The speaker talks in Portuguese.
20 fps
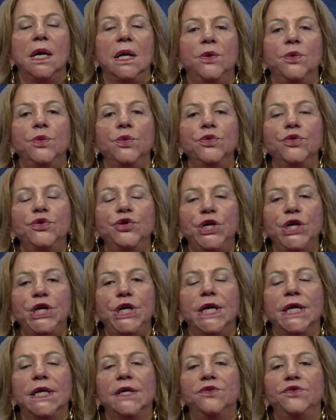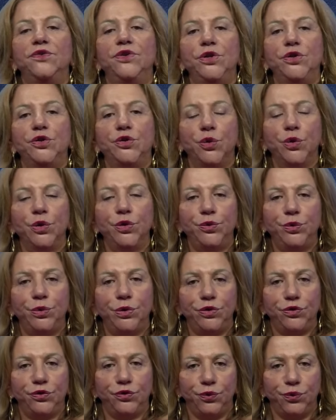No dia 18
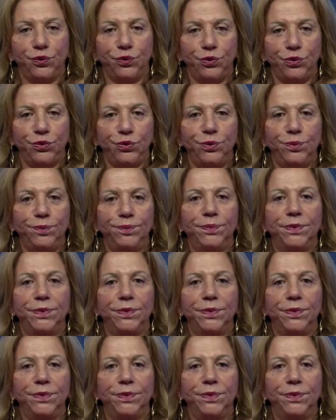de julho,